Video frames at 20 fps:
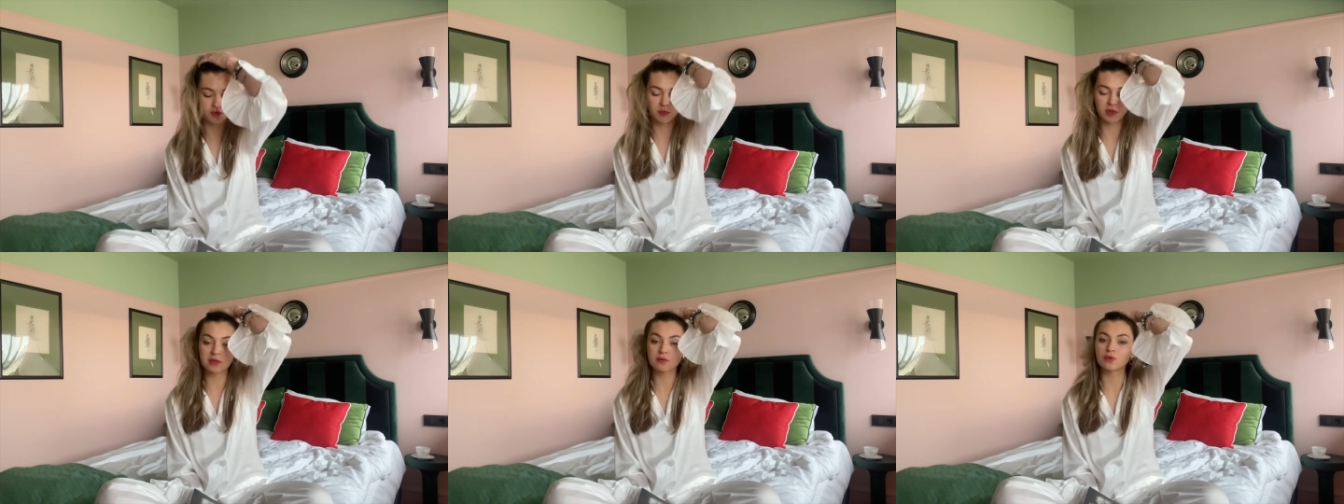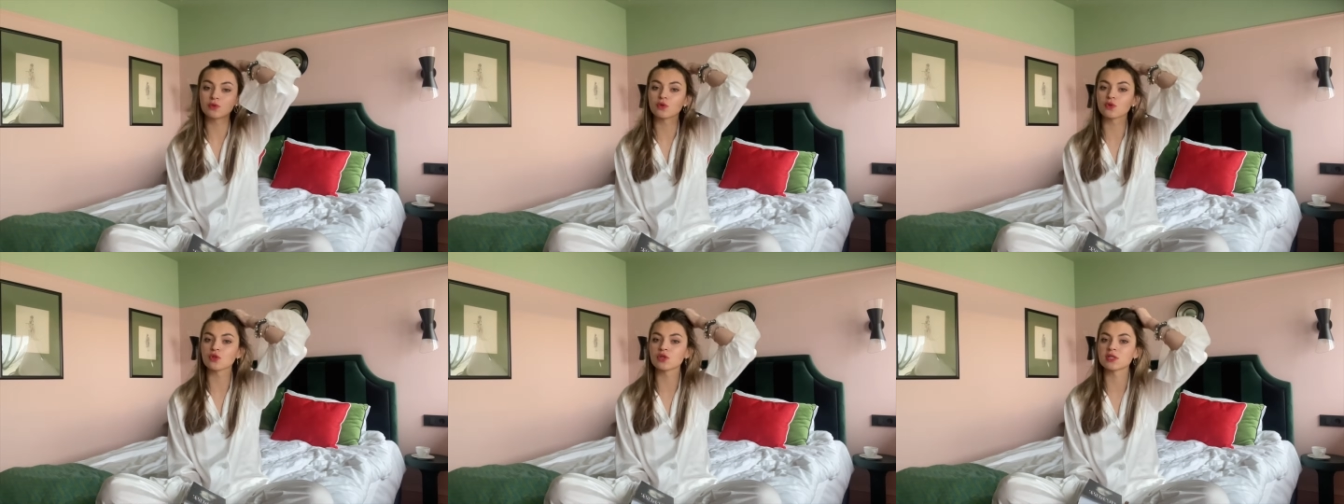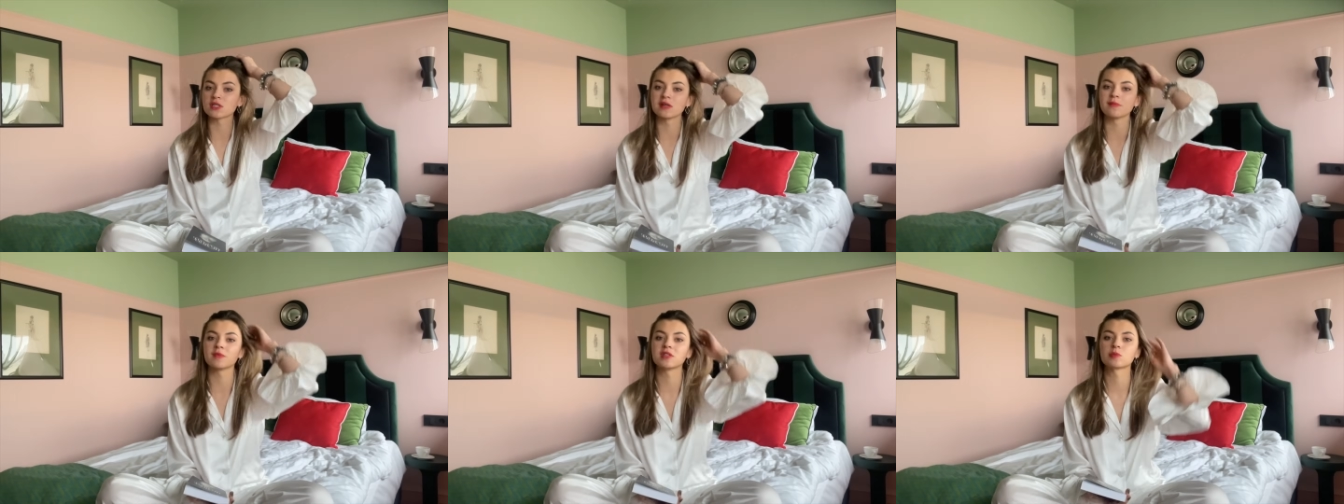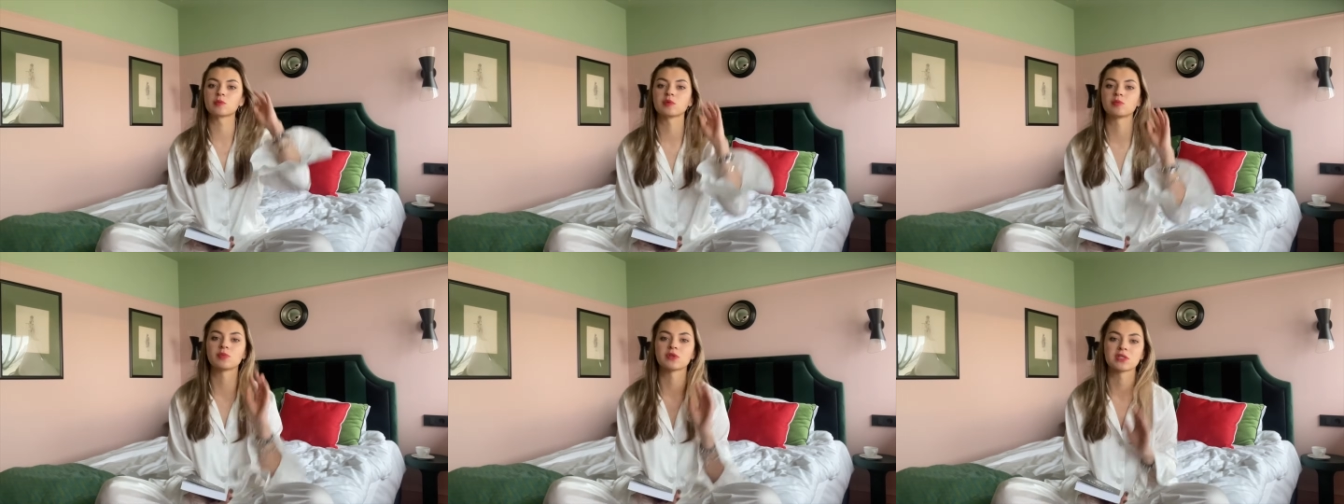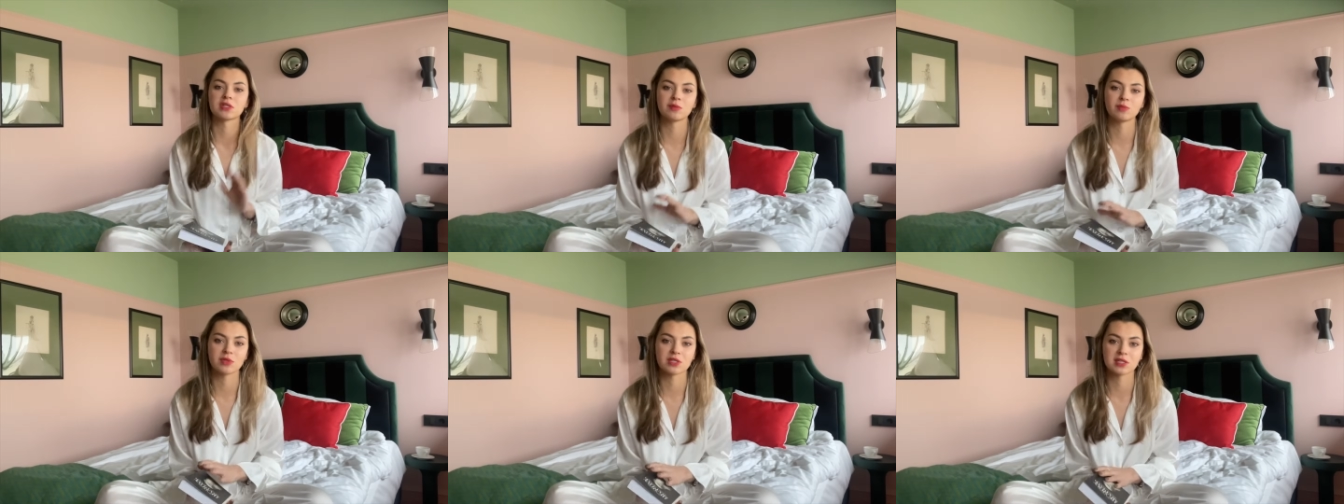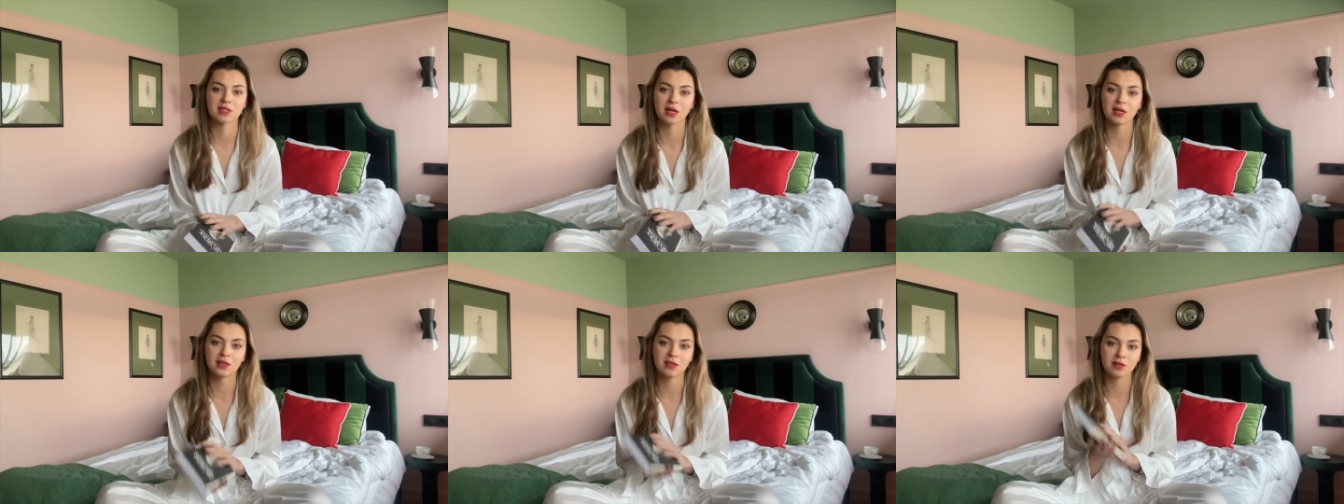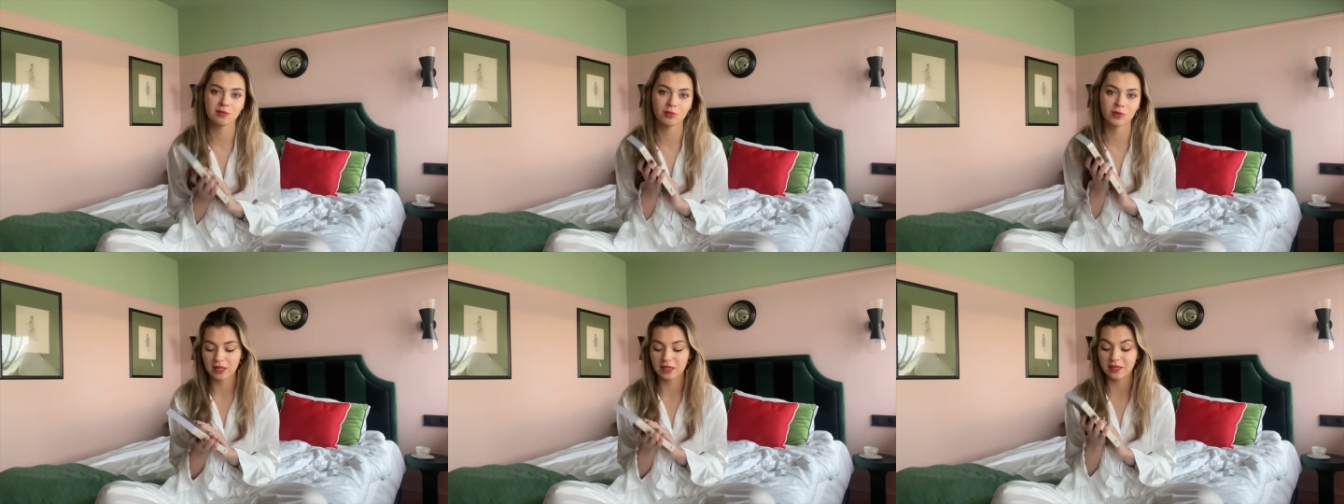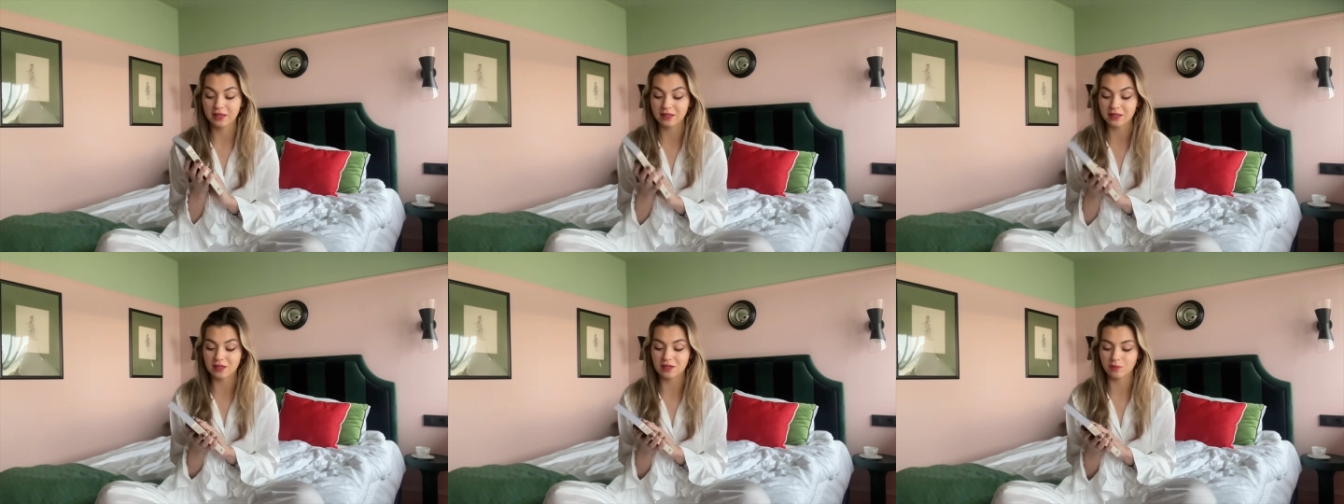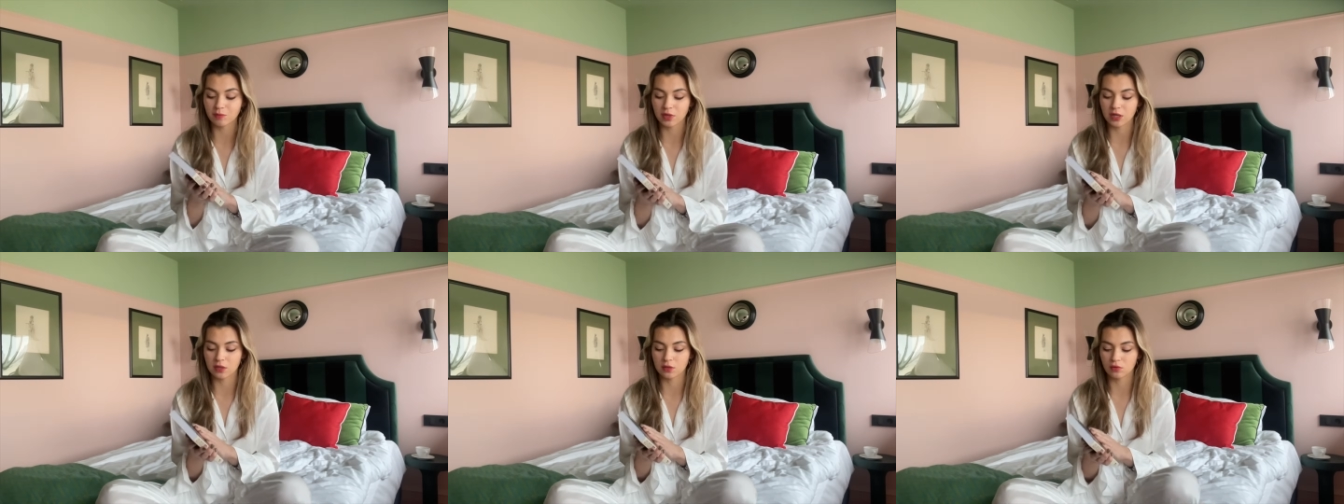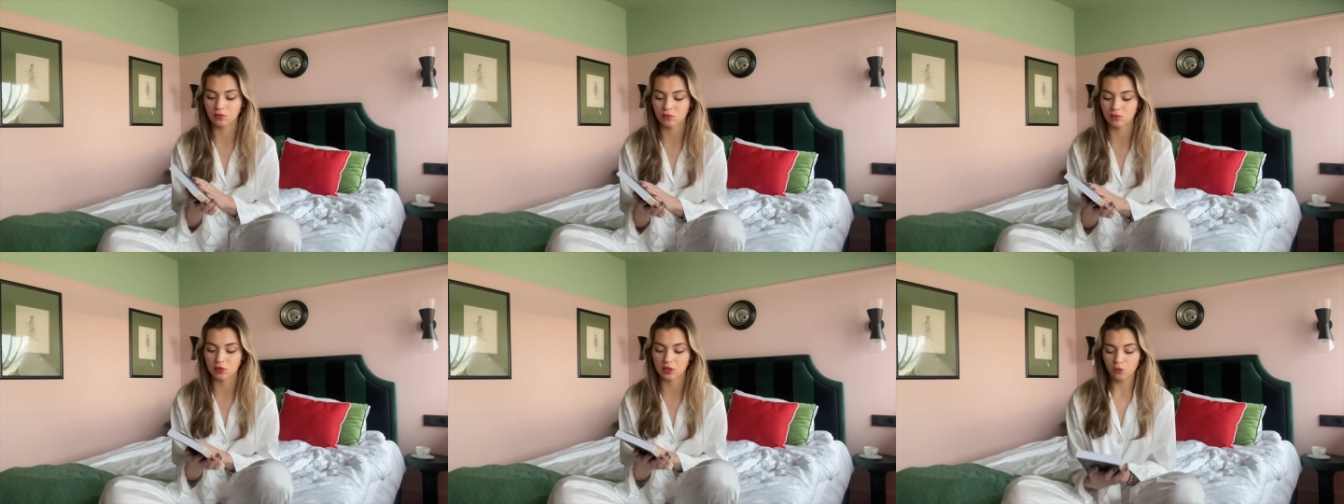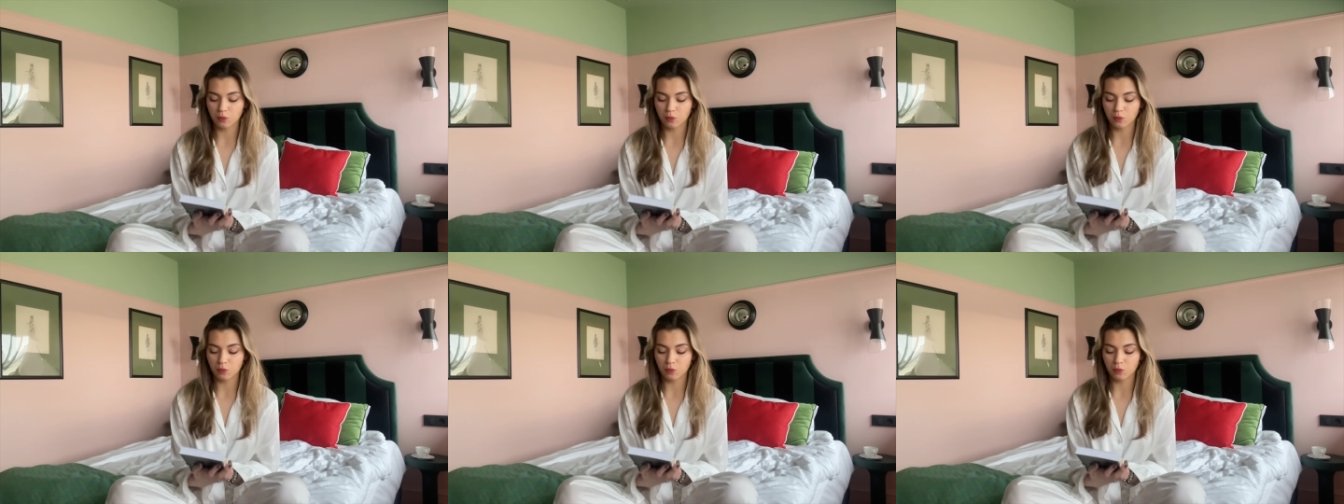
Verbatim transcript: У меня вот то же самое с подписными изданиями и книгами оттуда.